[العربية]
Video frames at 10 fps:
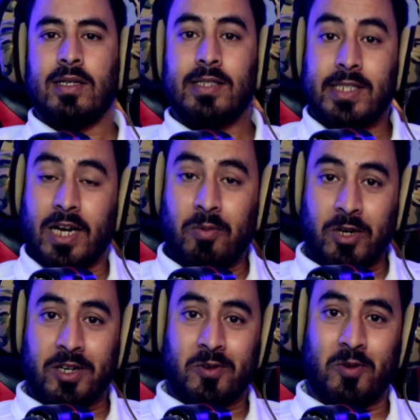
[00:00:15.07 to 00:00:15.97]
السلام
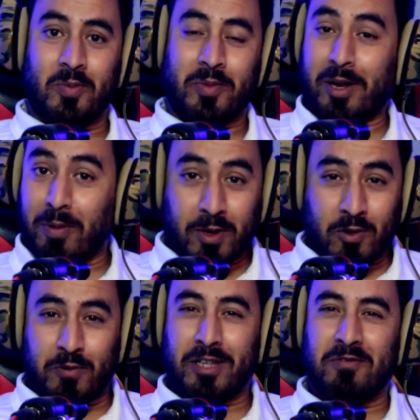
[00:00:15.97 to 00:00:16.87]
عليكم مرحبا
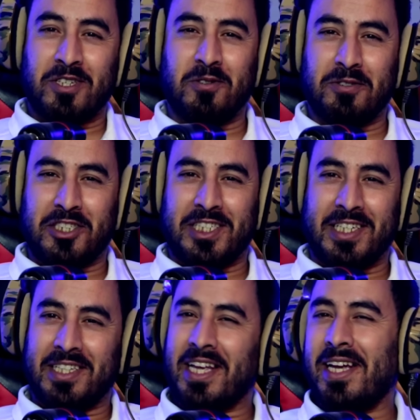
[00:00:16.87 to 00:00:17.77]
بكم في هذا الفيديو
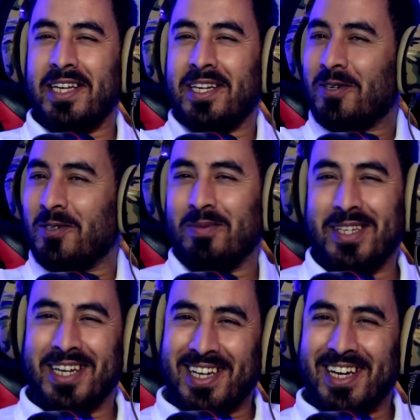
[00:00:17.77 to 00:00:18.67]
الجديد اينكم
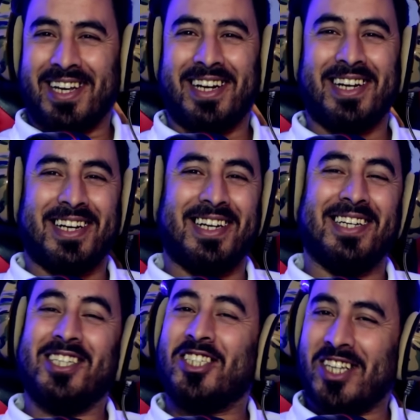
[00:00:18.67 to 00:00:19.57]
يا
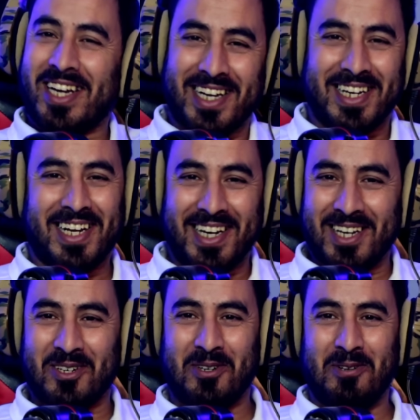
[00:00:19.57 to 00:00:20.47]
كراغيلا اشتقنا
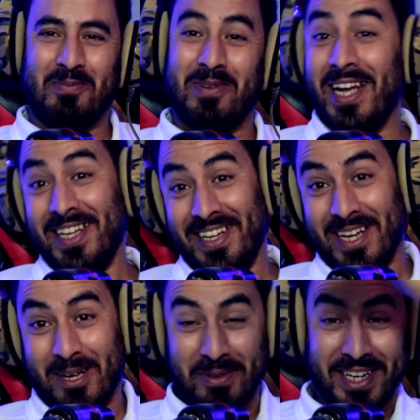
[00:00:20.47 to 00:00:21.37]
لكم
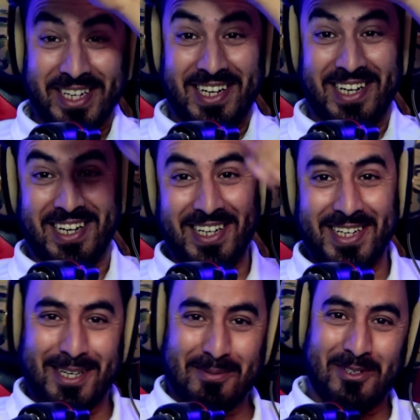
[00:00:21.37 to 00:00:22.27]
هيا بنا
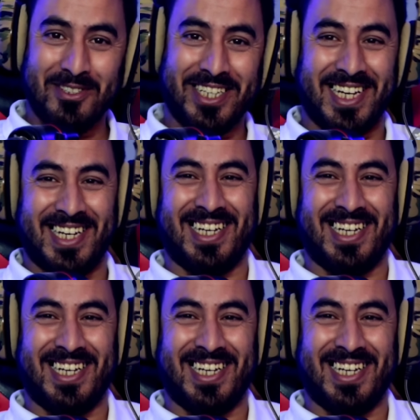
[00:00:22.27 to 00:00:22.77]
الى المنطقه